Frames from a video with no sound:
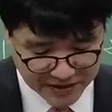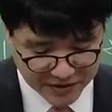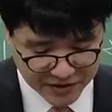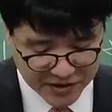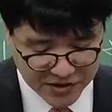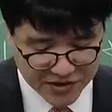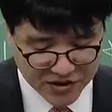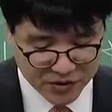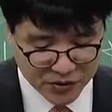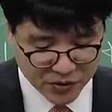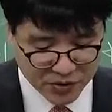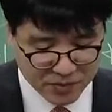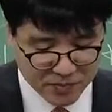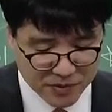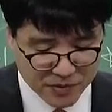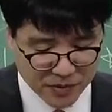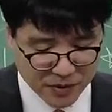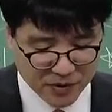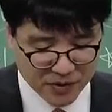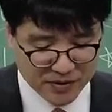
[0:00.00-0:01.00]
설치 조립
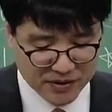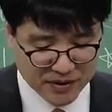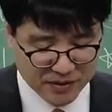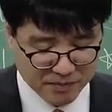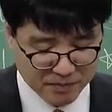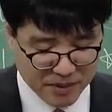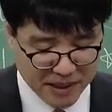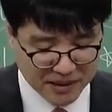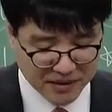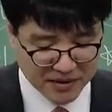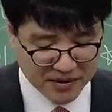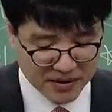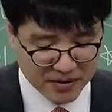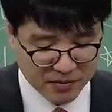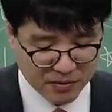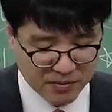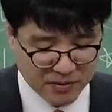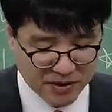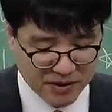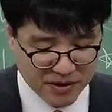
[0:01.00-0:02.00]
비죠 이제 패턴을
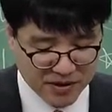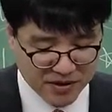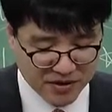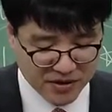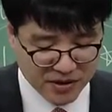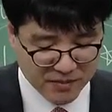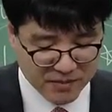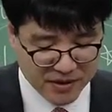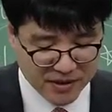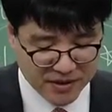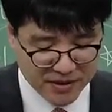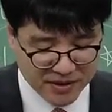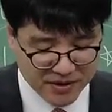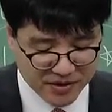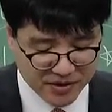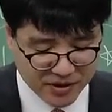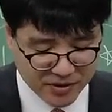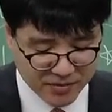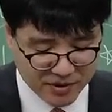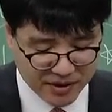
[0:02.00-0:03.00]
보면 1.1,
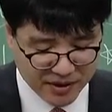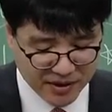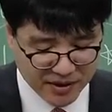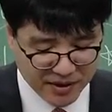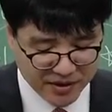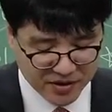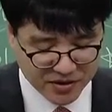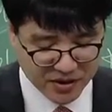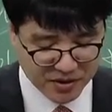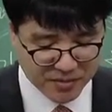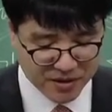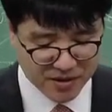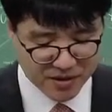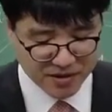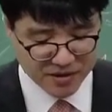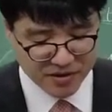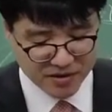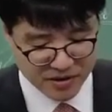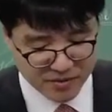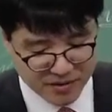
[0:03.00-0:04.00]
1.2, 2.1,
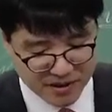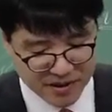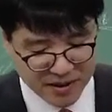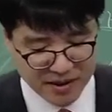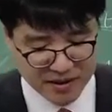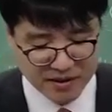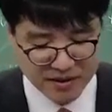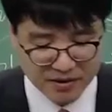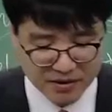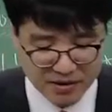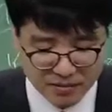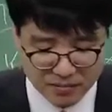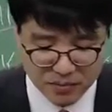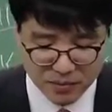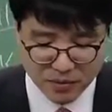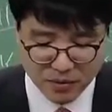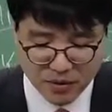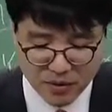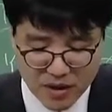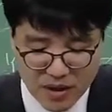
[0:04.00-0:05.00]
2.2가 있데
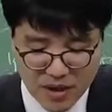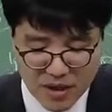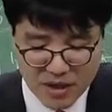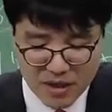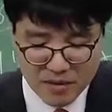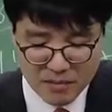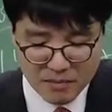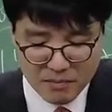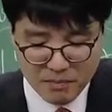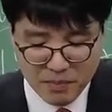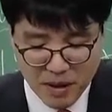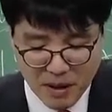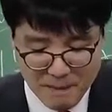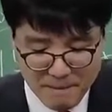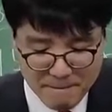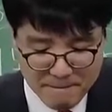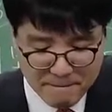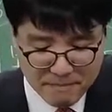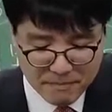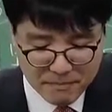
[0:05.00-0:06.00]
전부 법
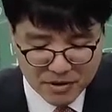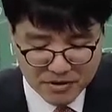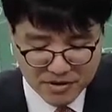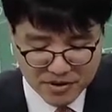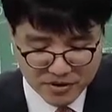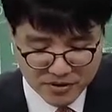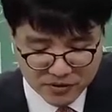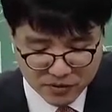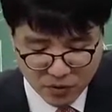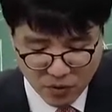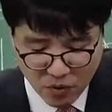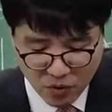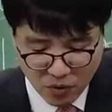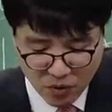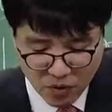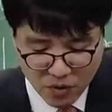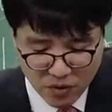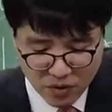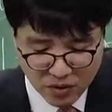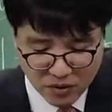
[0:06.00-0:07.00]
먼저
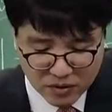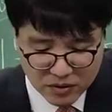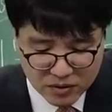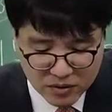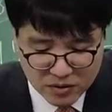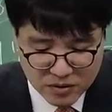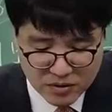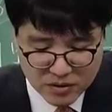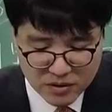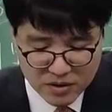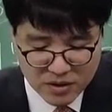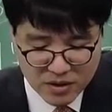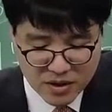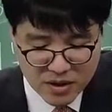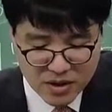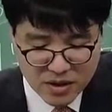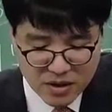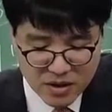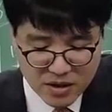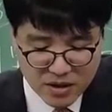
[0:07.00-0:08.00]
쓰고
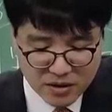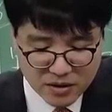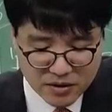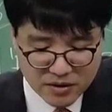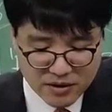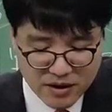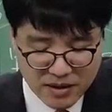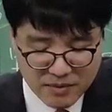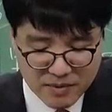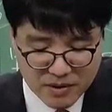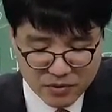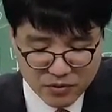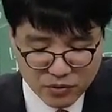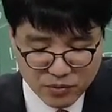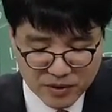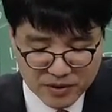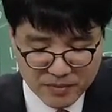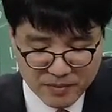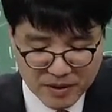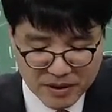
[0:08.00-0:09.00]
그 다음에 두
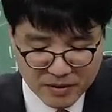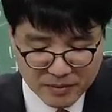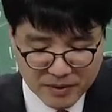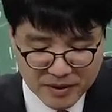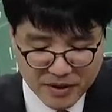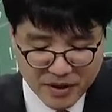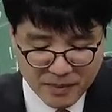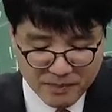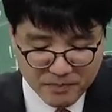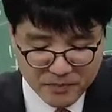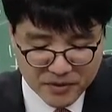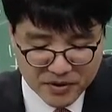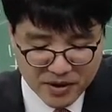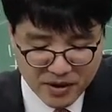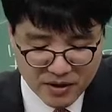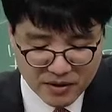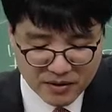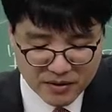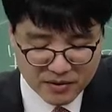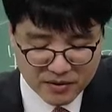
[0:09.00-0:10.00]
번째 패러부터
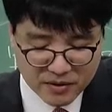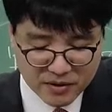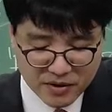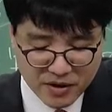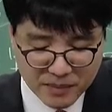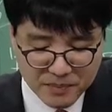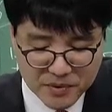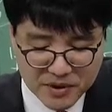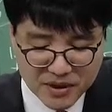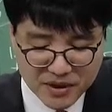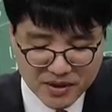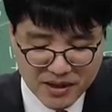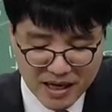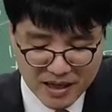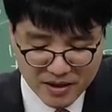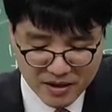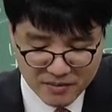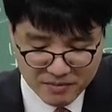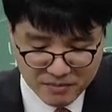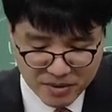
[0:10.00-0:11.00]
협정 겹치지
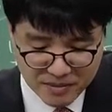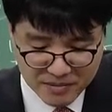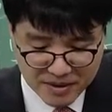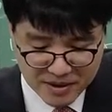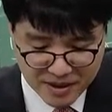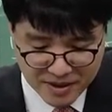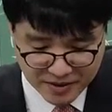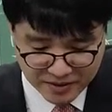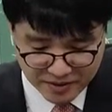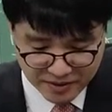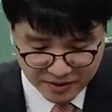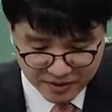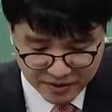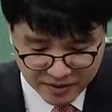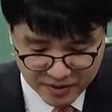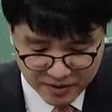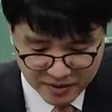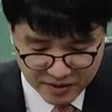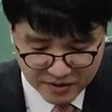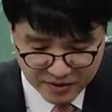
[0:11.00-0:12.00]
않는 범위
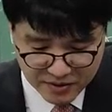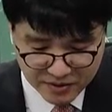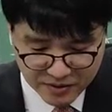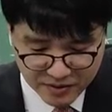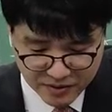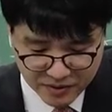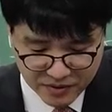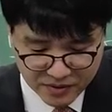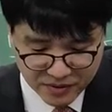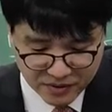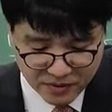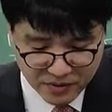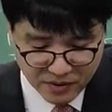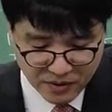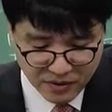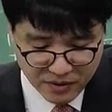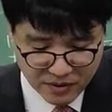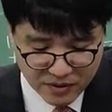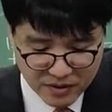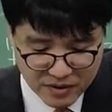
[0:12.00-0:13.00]
내에서 이렇게
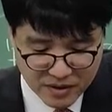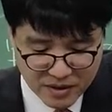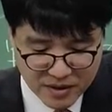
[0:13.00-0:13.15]
쓰고